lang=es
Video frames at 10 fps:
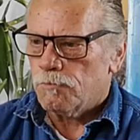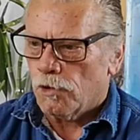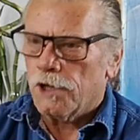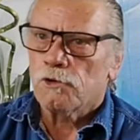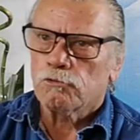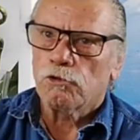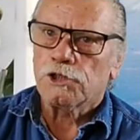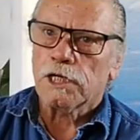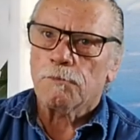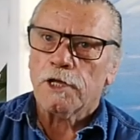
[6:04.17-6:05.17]
Pues eso tú los
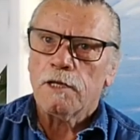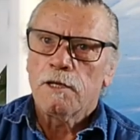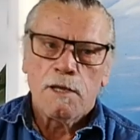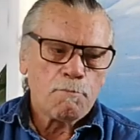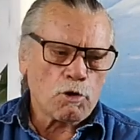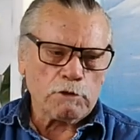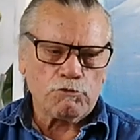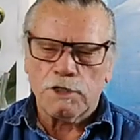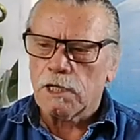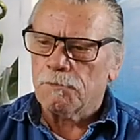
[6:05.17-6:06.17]
tienes que poner porque tú
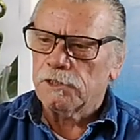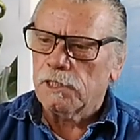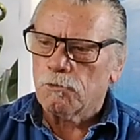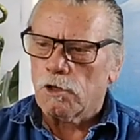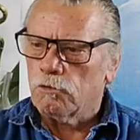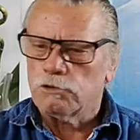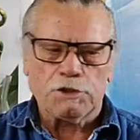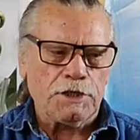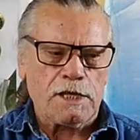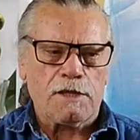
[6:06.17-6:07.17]
tienes que aprender porque luego te
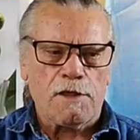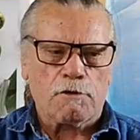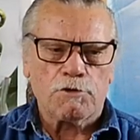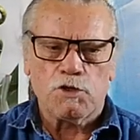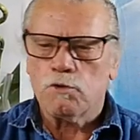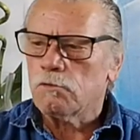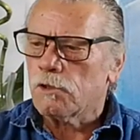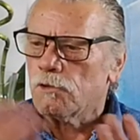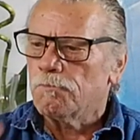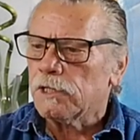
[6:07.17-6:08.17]
tienes que quedar con ellos, que
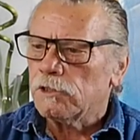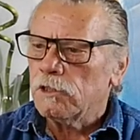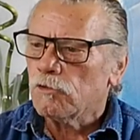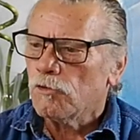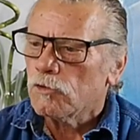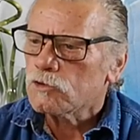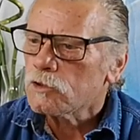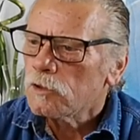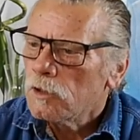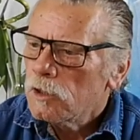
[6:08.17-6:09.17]
son para ti todos.
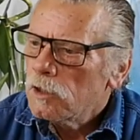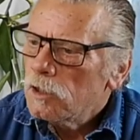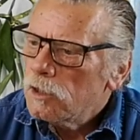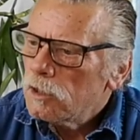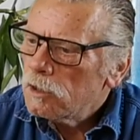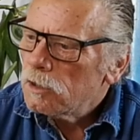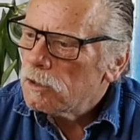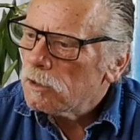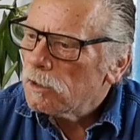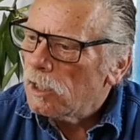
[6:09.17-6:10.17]

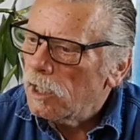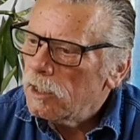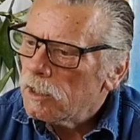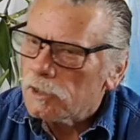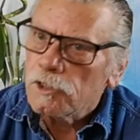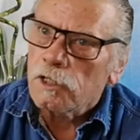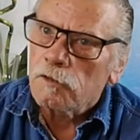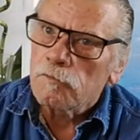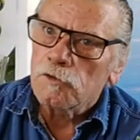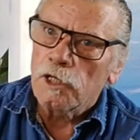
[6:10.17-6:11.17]
¿Eh? ¿A que sí?
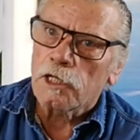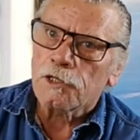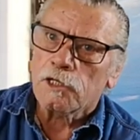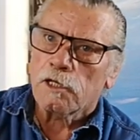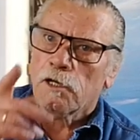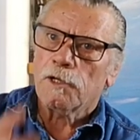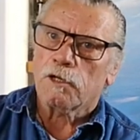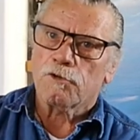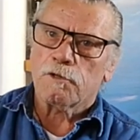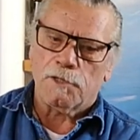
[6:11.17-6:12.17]
Dile que sí. A ver,
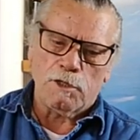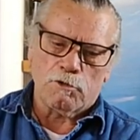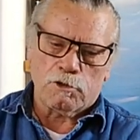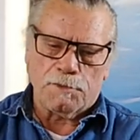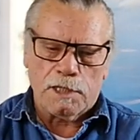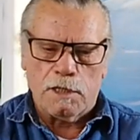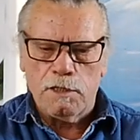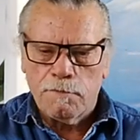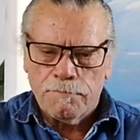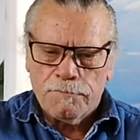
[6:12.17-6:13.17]
que no se ve, no te ven
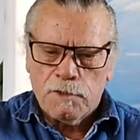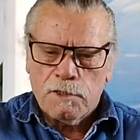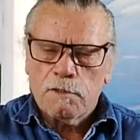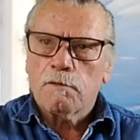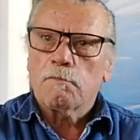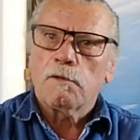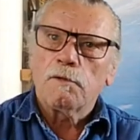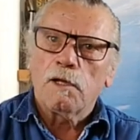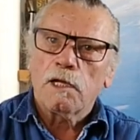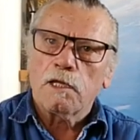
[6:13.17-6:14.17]
ahí.
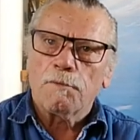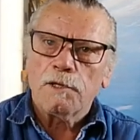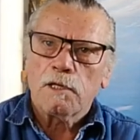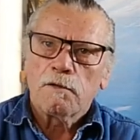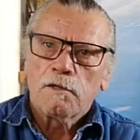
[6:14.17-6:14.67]
aquí, a ver.